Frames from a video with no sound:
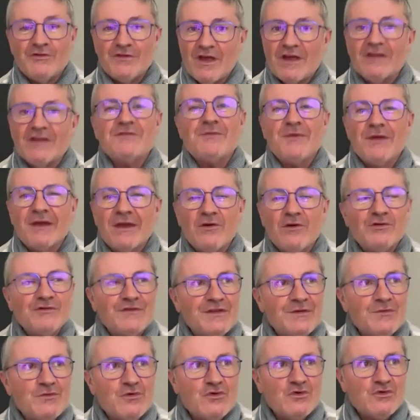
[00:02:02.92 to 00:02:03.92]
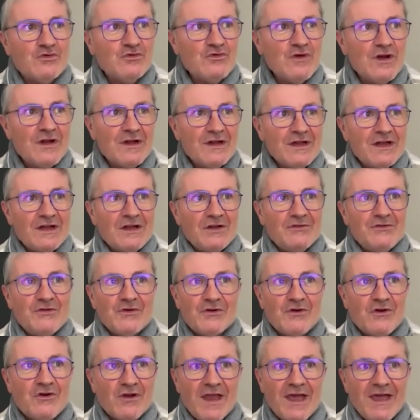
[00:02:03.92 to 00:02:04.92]
s'est inspiré aussi beaucoup de
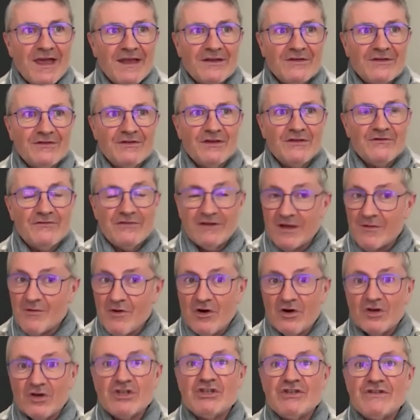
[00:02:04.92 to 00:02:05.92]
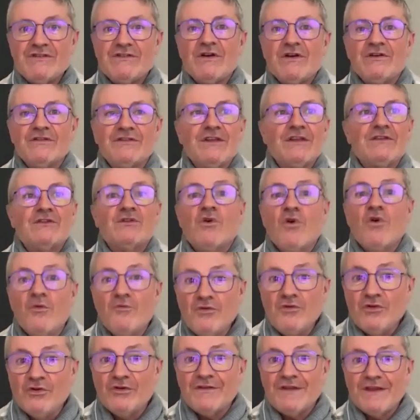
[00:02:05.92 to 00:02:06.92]
collègues, c'est vraiment enrichissant, cette
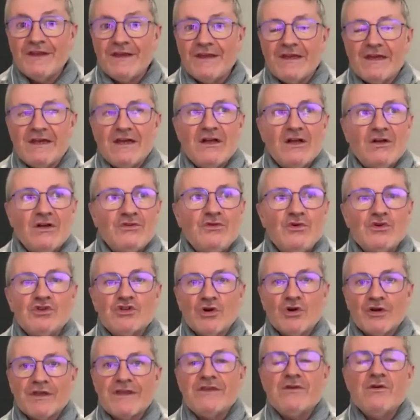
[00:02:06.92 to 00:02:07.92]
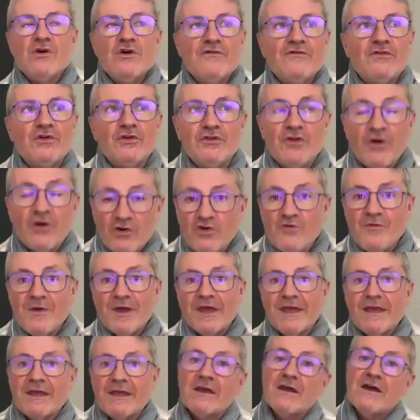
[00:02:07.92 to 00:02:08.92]
communauté de gens qui œuvrent dans le
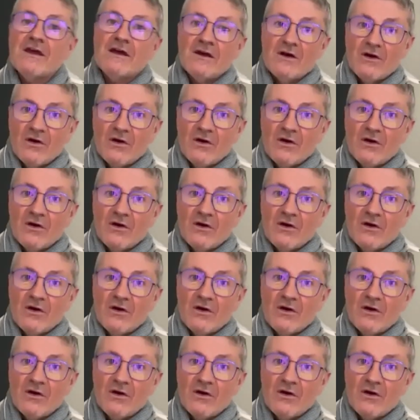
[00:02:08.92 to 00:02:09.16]
numérique